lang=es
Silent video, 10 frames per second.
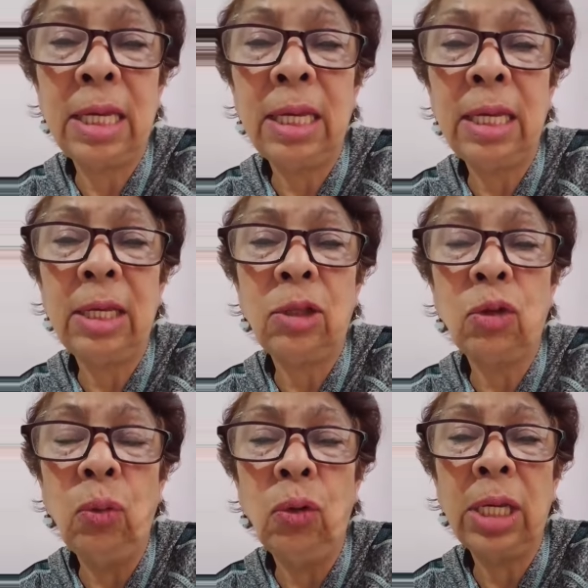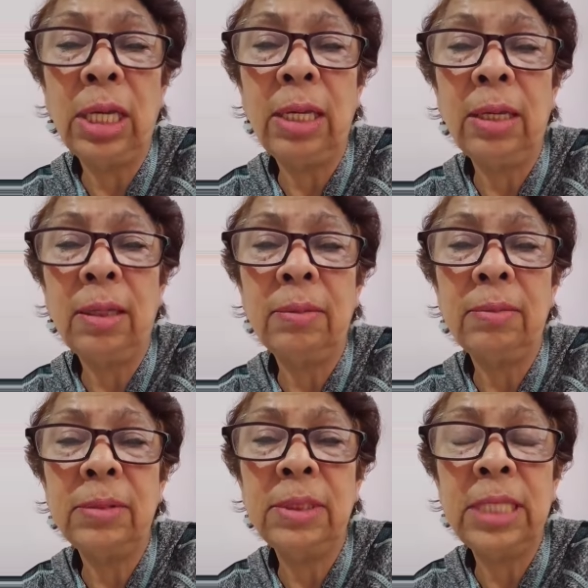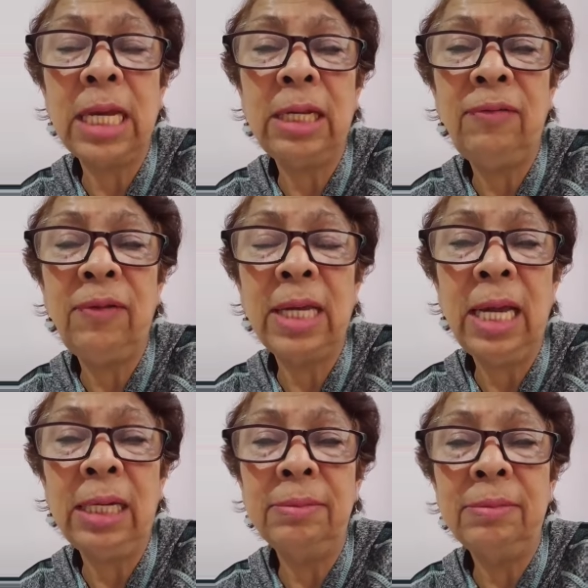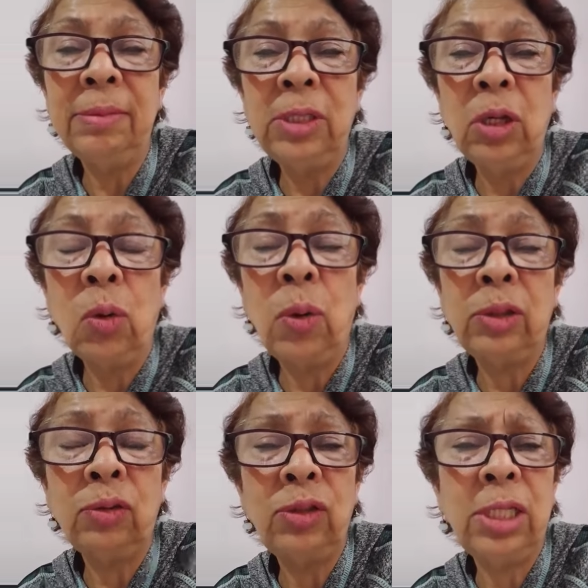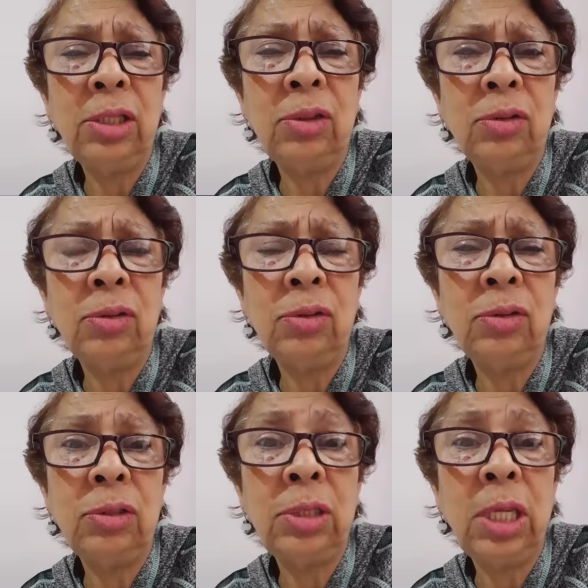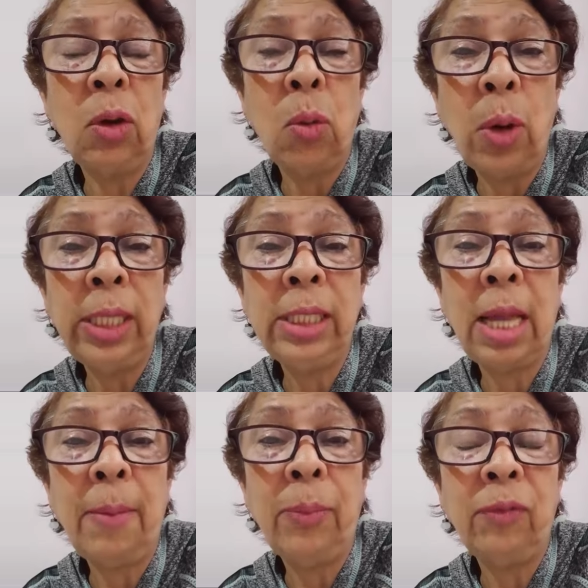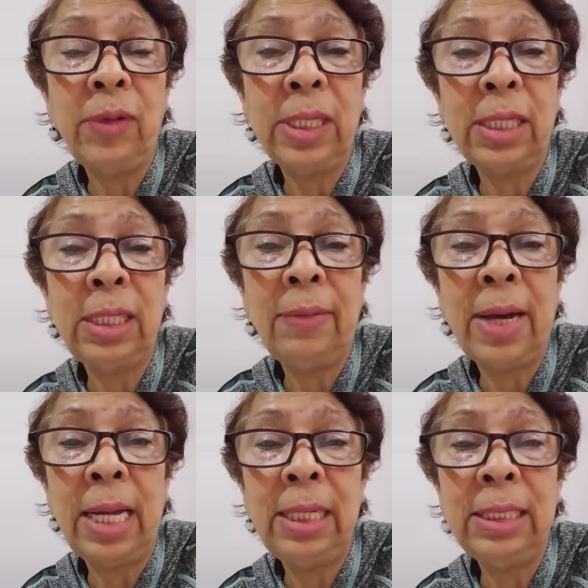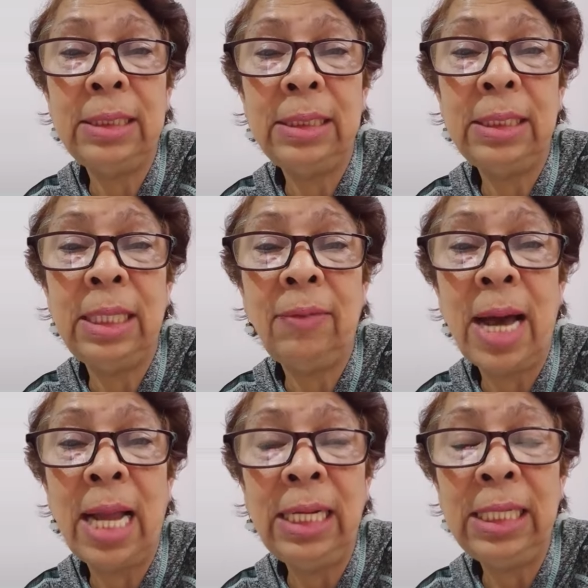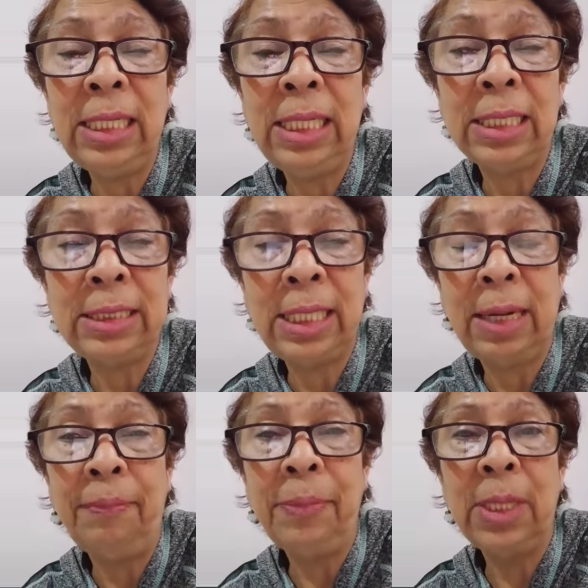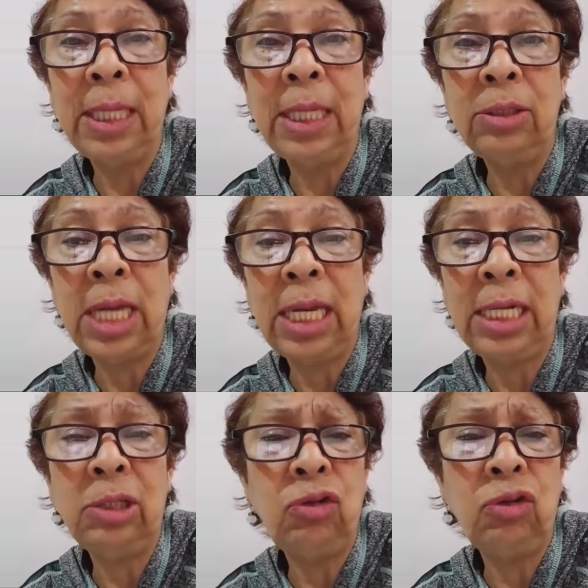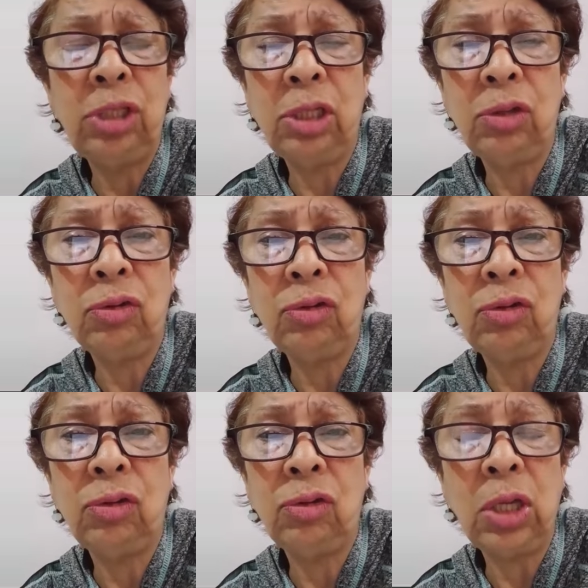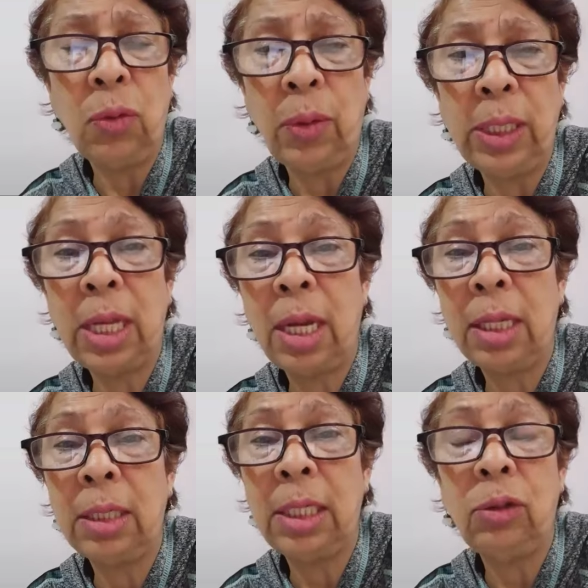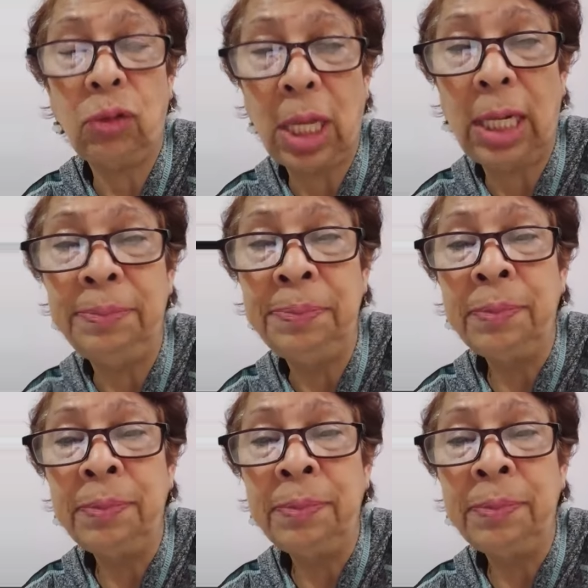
que tuvo que sacrificar 450 profetas de, de Baal y de Acera. O sea, eran 850 en total.